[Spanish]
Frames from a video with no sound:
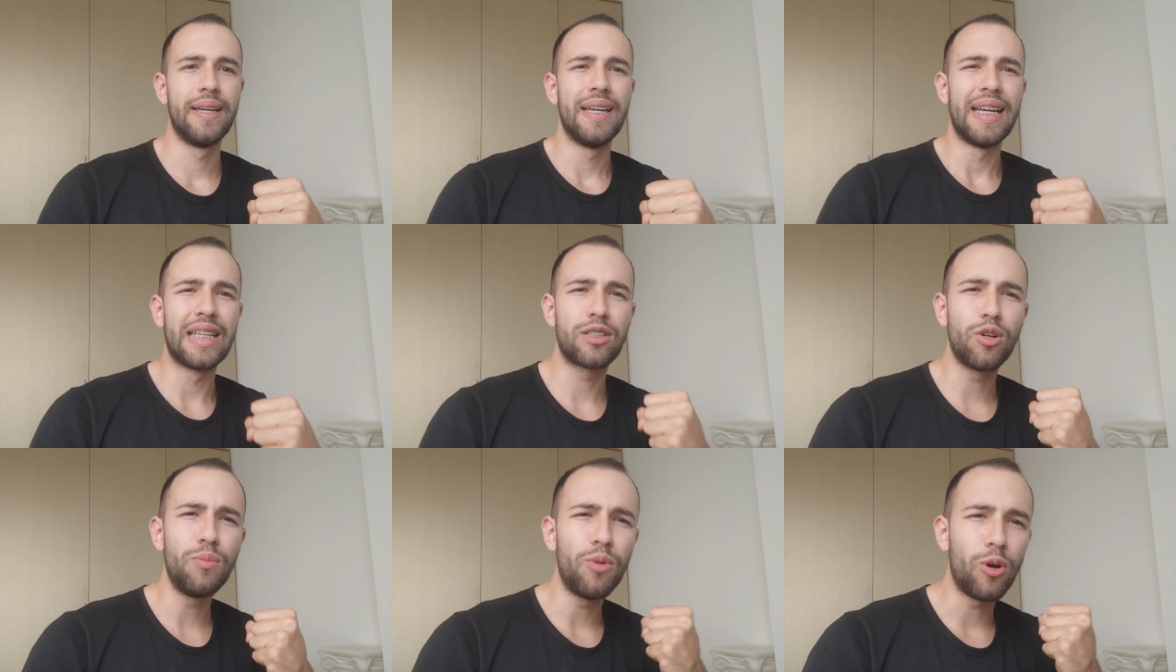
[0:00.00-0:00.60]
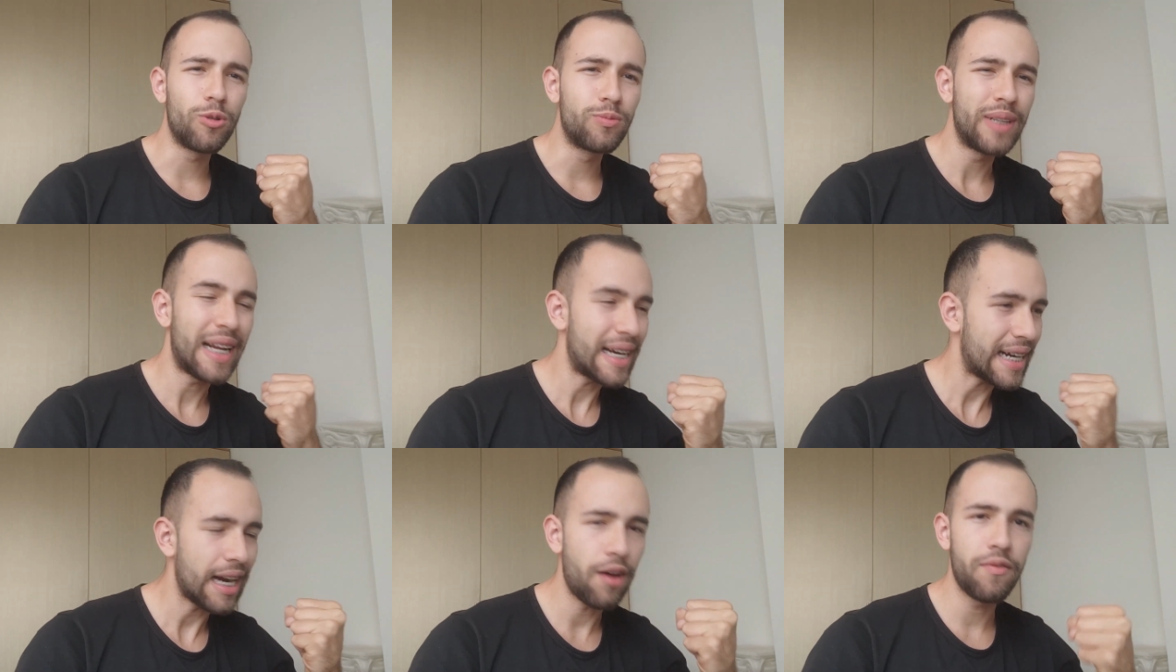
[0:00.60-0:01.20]
Es como una
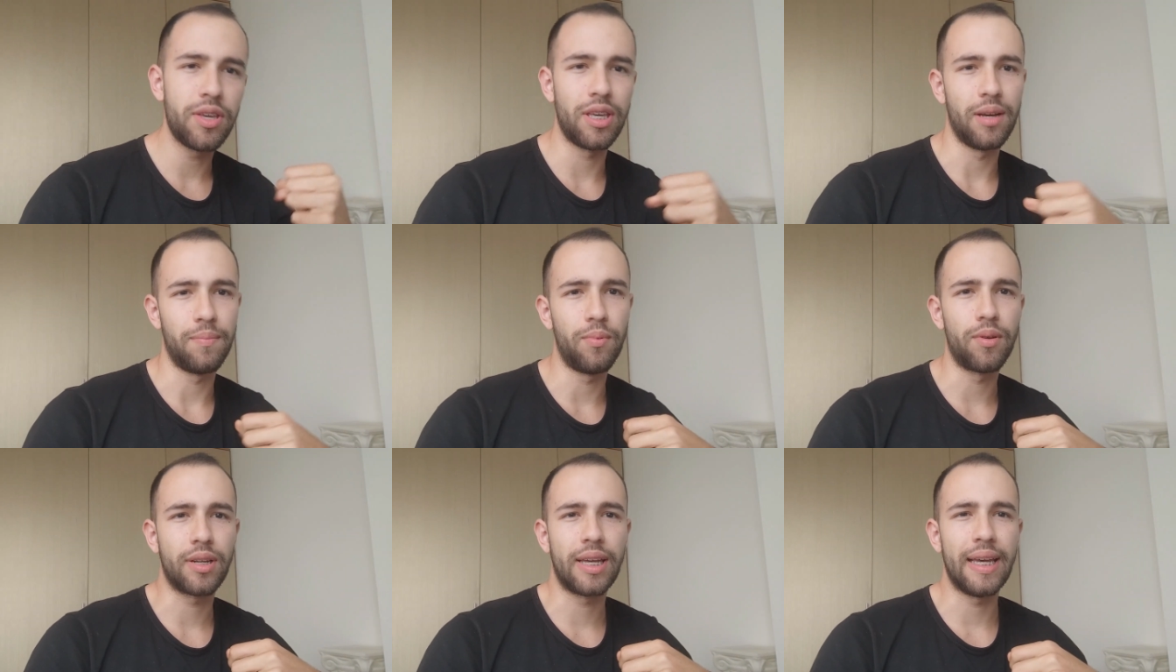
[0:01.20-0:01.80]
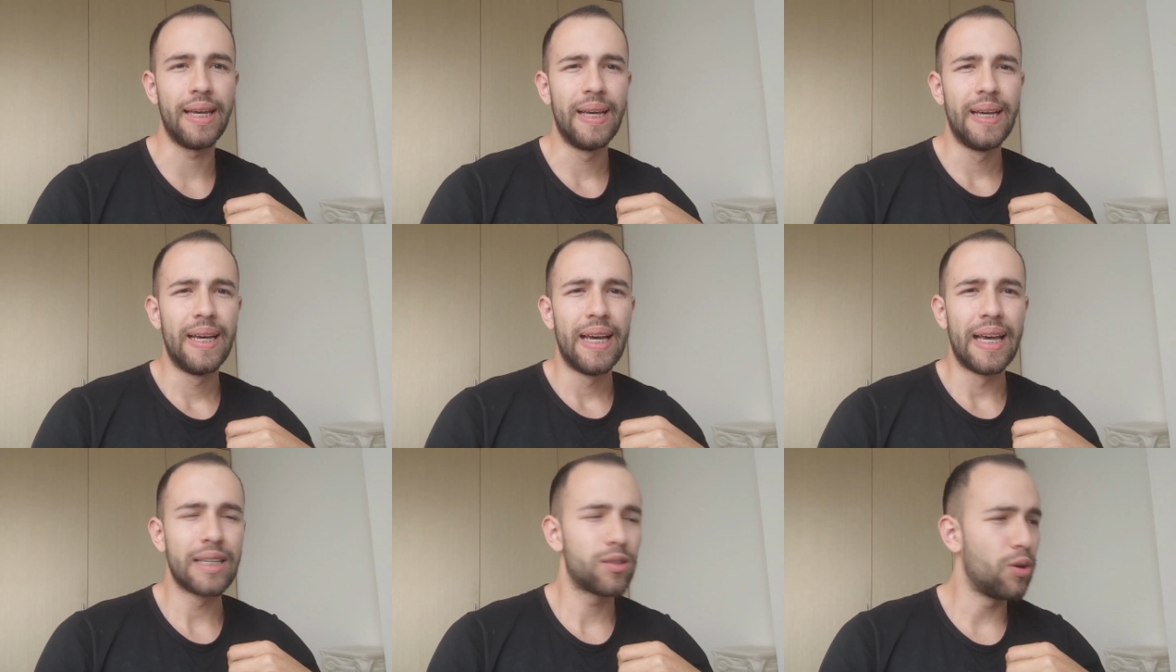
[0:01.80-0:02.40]
rabia, porque
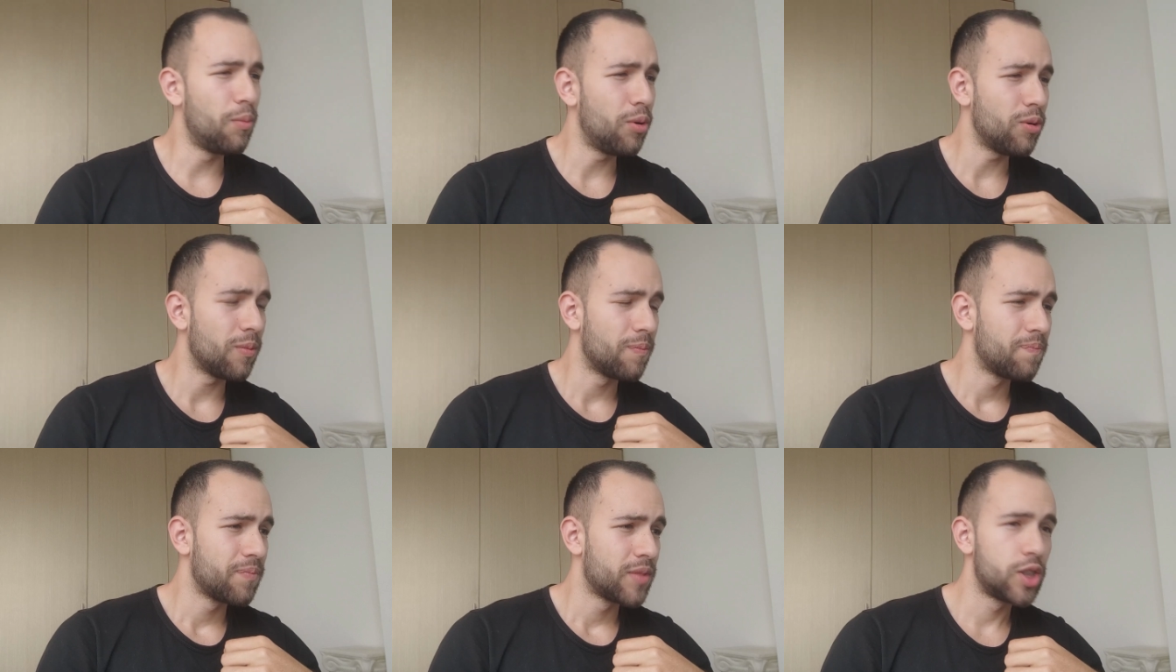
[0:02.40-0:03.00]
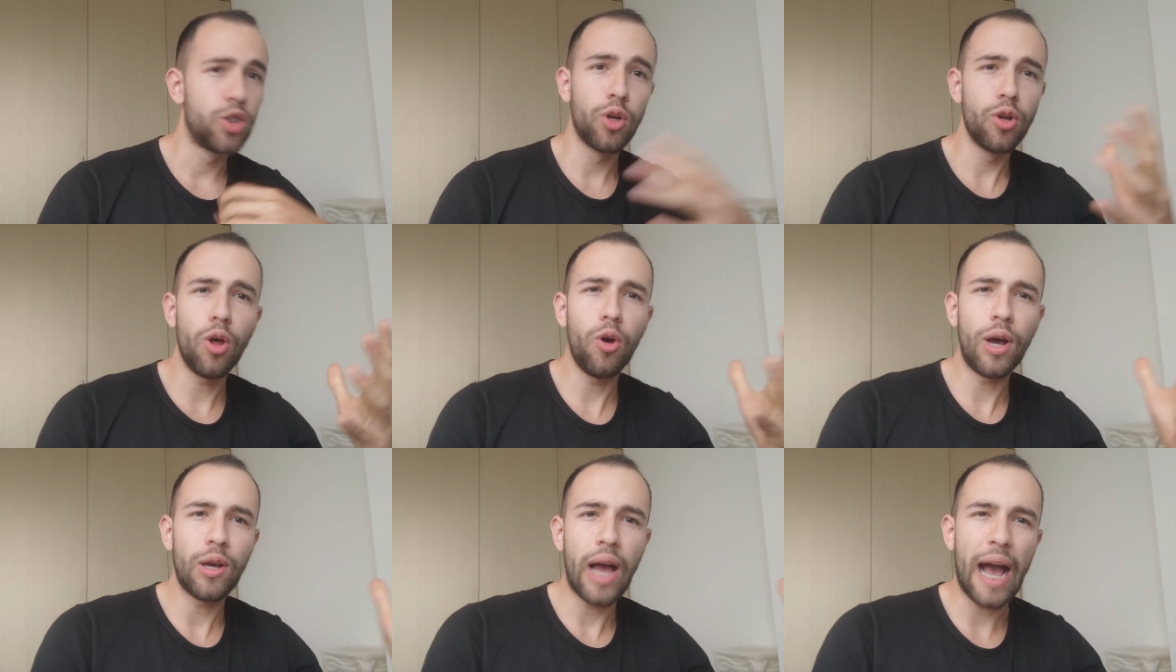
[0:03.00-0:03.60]
es como, yo
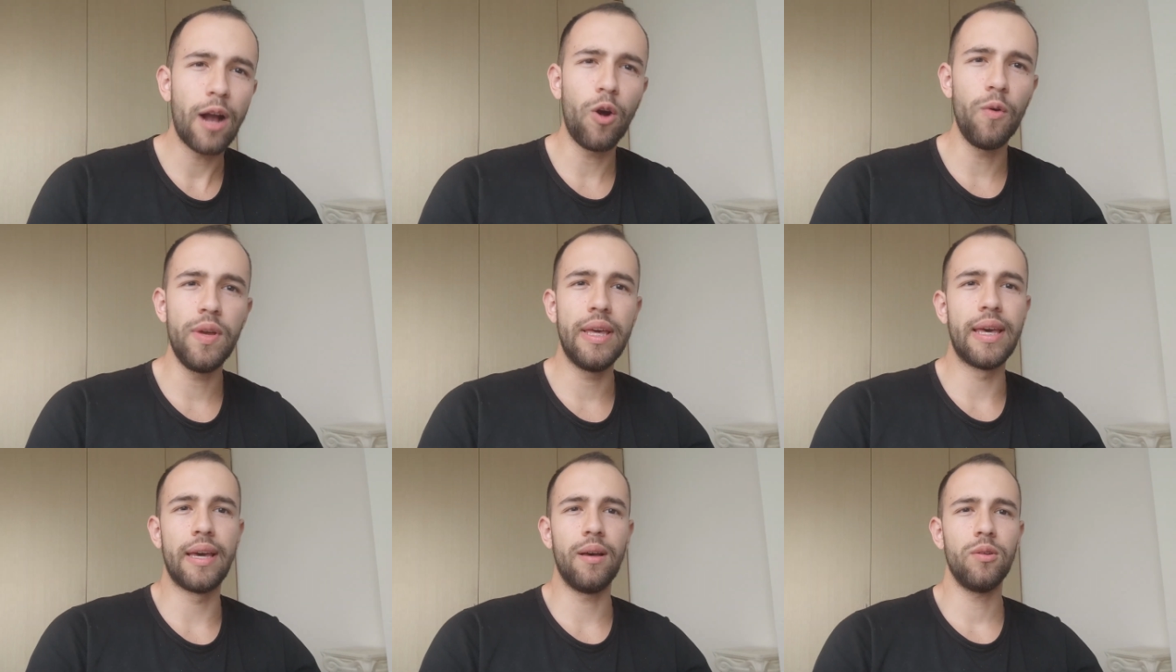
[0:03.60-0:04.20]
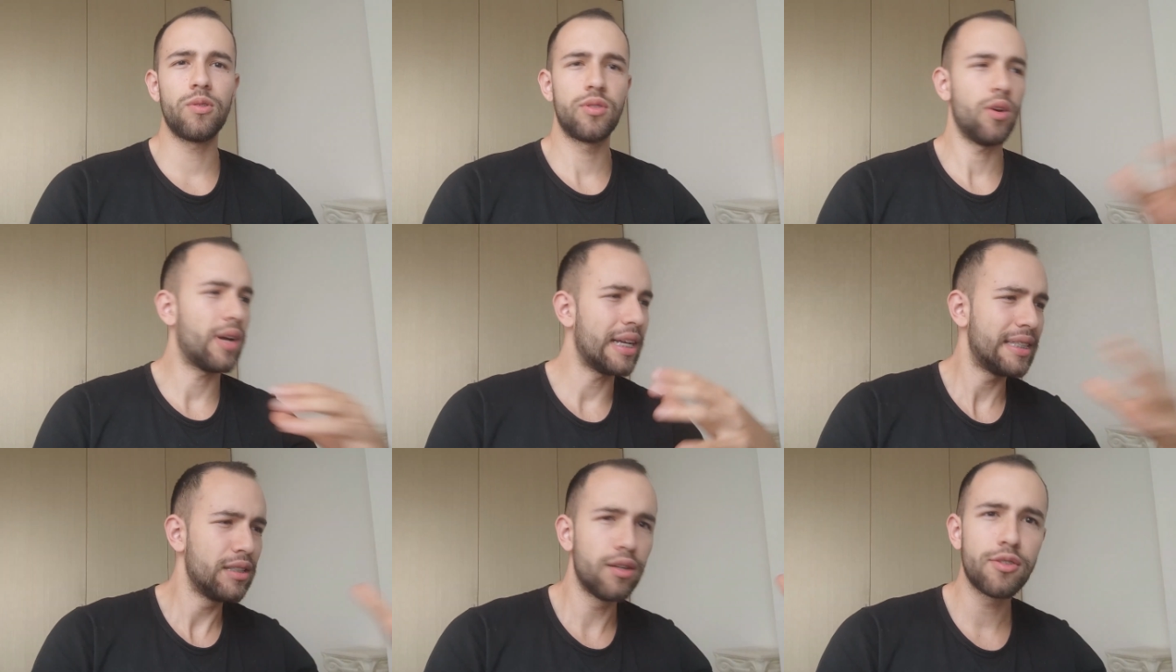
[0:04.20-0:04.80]
no hago videos, yo
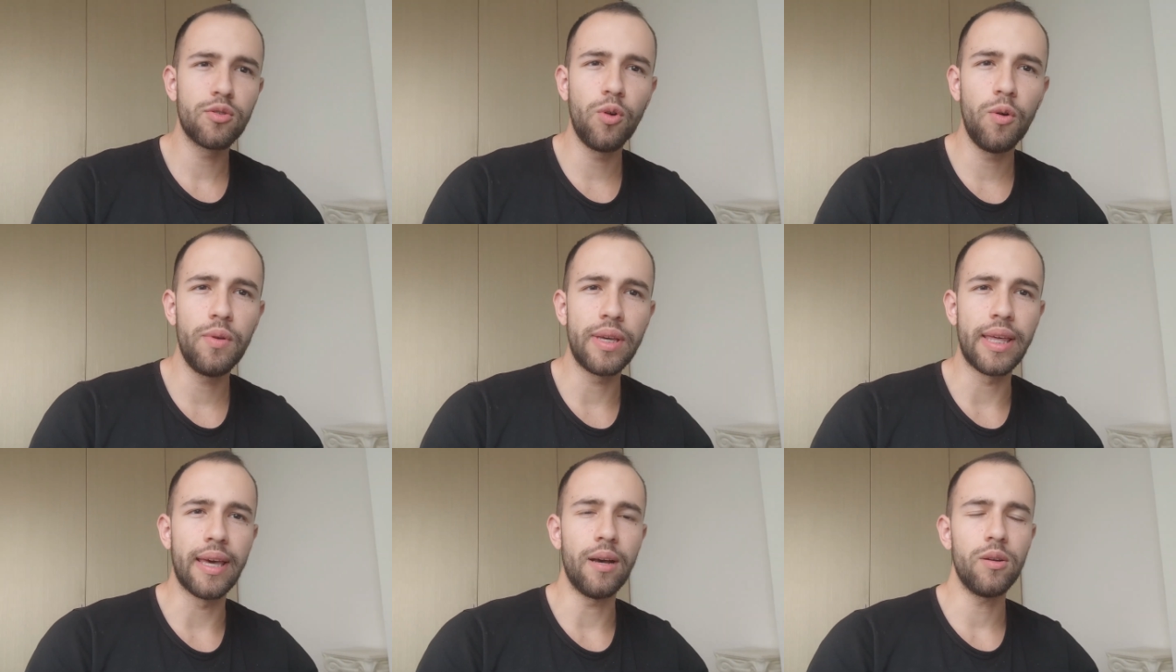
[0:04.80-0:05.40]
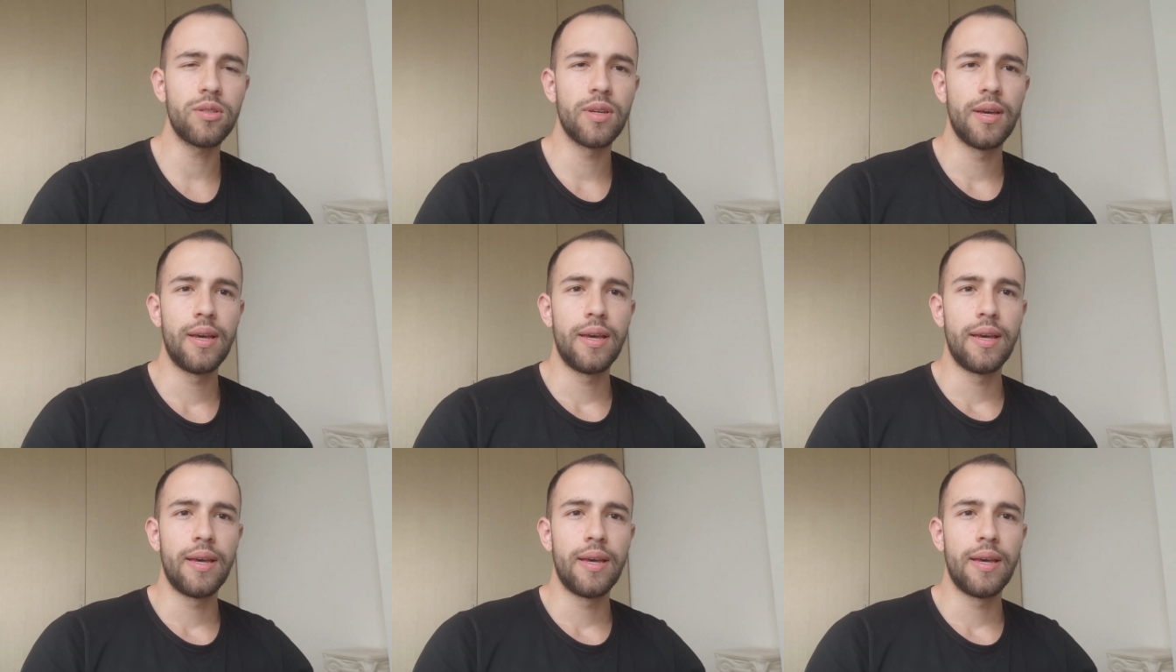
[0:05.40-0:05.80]
casi no subo videos,